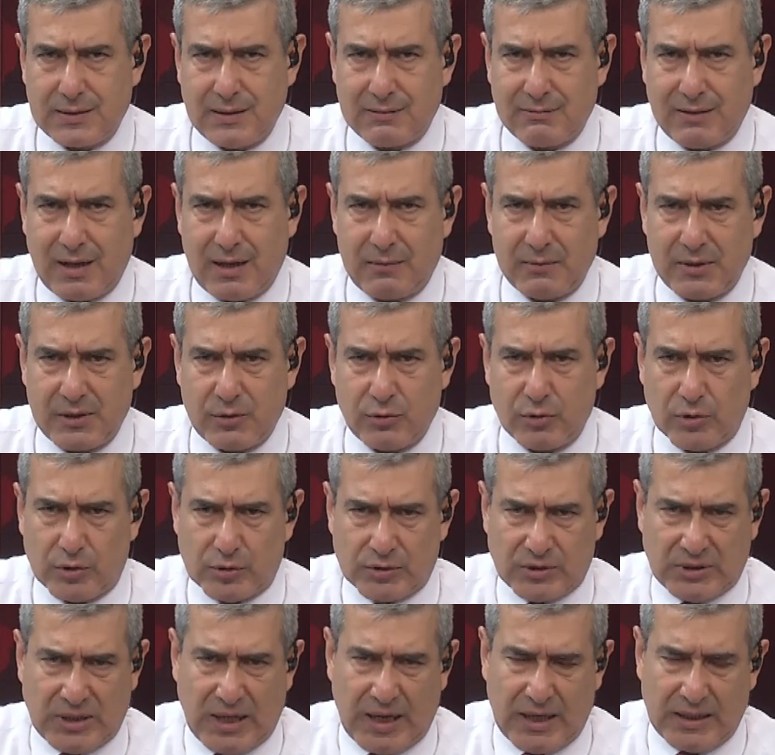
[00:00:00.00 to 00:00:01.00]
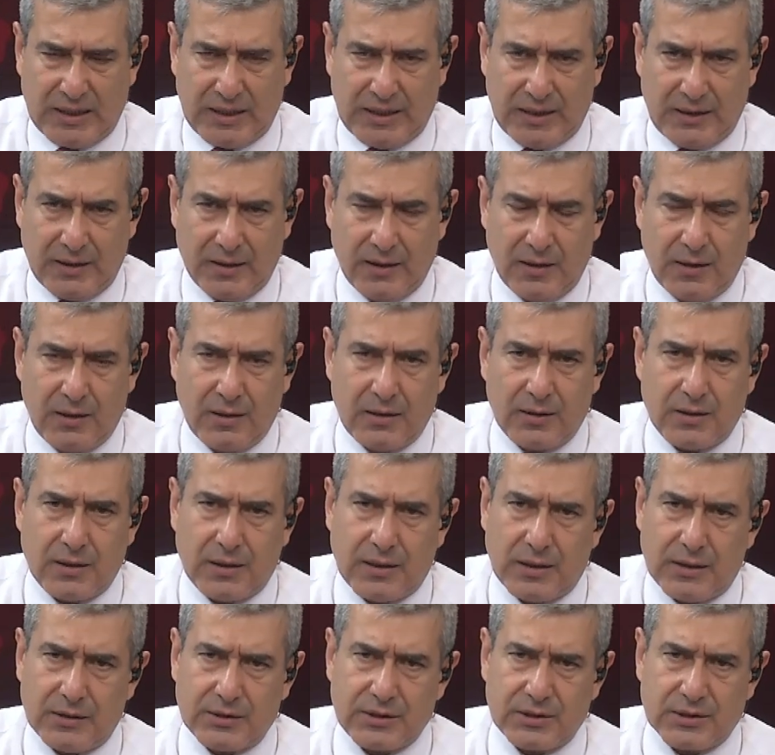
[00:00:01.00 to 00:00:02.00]
devam ediyor. Yani
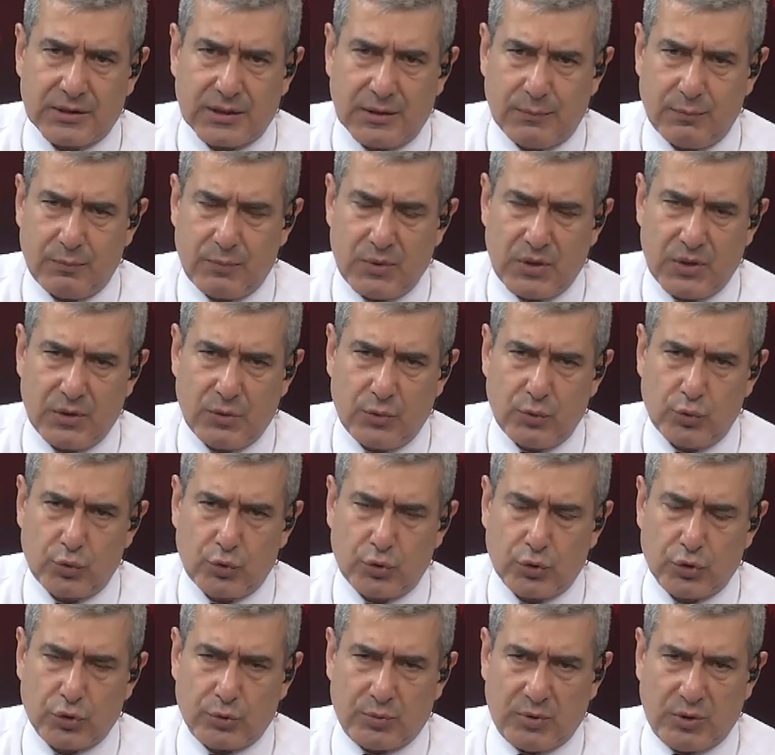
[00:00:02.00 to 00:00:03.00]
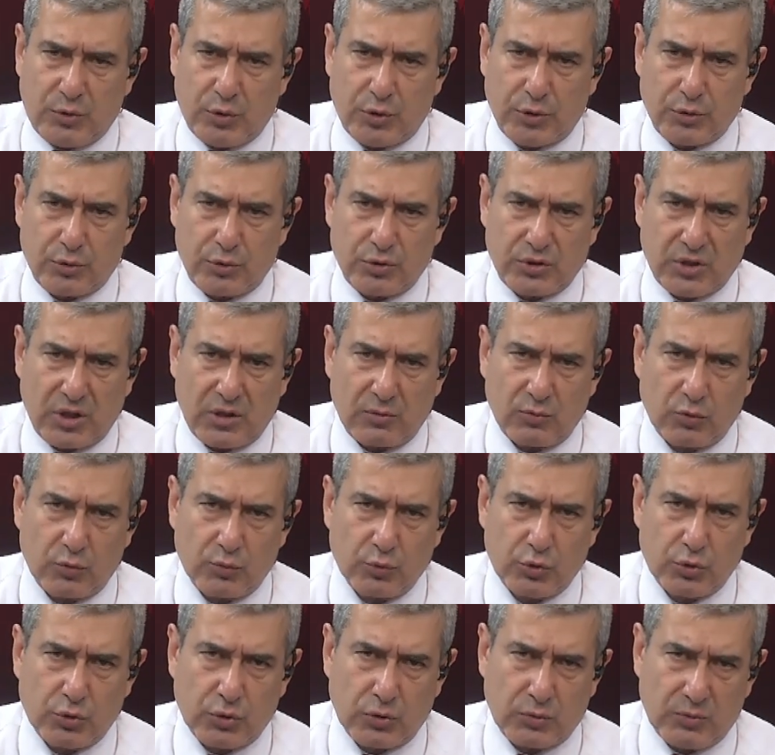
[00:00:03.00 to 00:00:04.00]
işte 1300-1400'leri
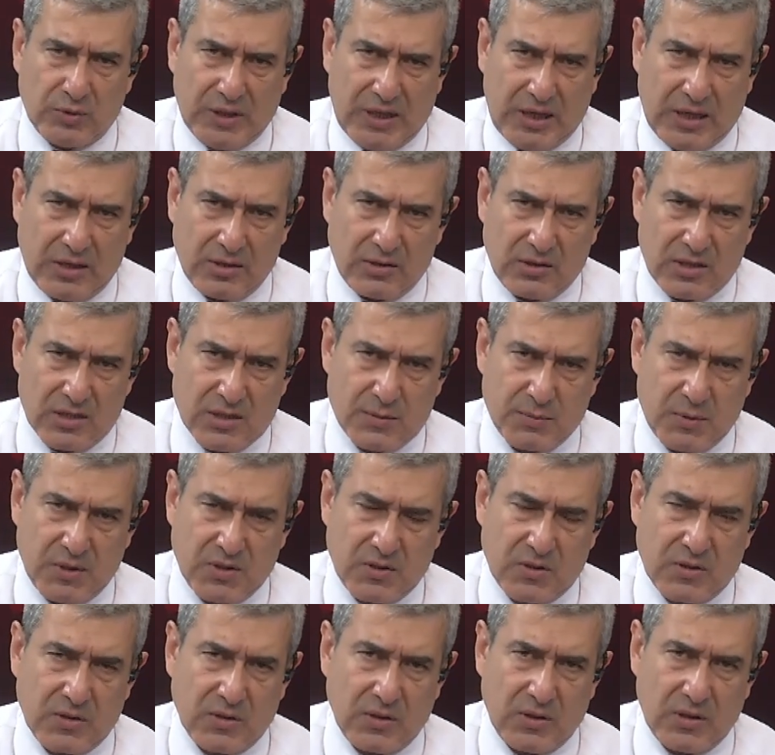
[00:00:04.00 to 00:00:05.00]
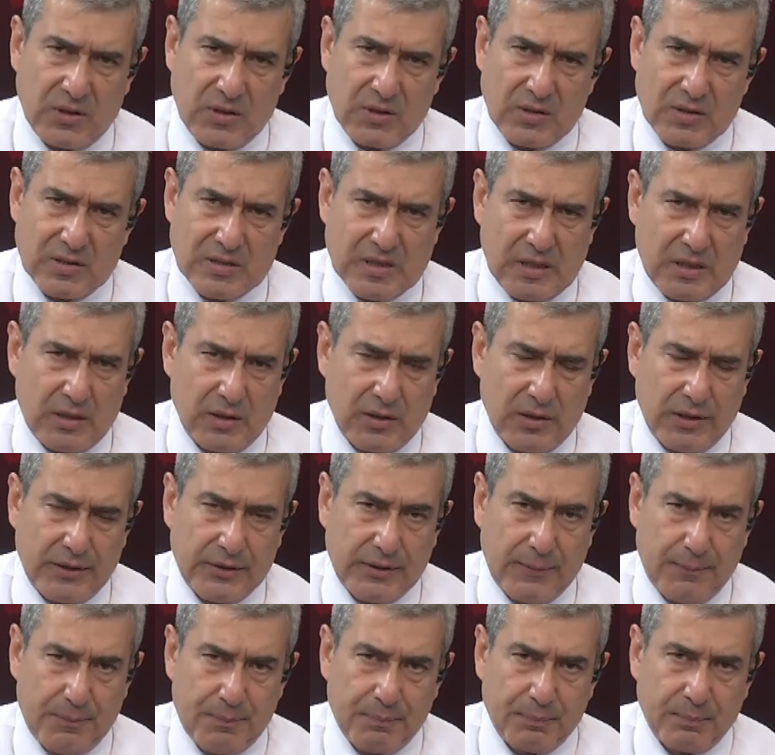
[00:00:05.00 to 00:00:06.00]
bulmuş durumda yeni tespit
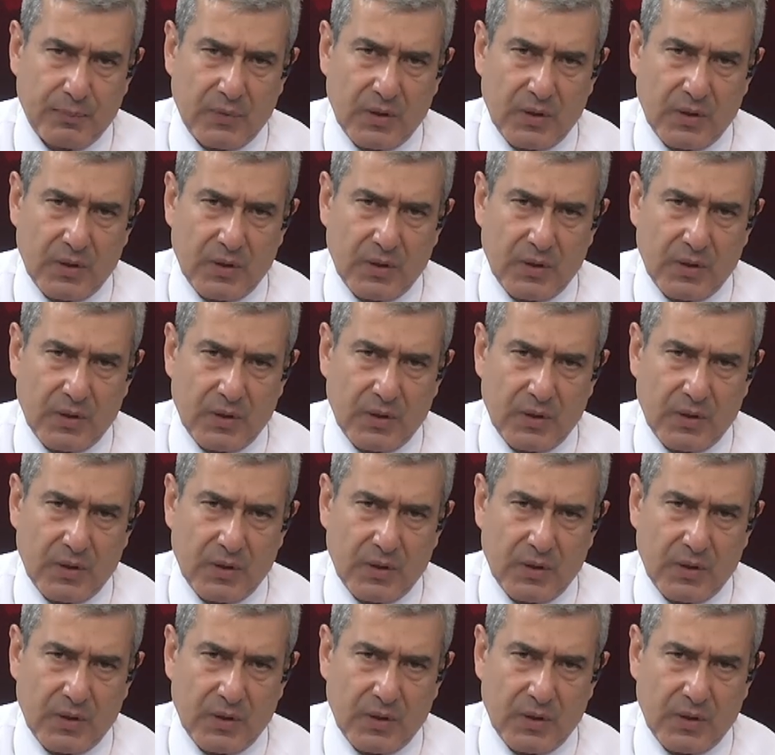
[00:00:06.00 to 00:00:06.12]
sayıları.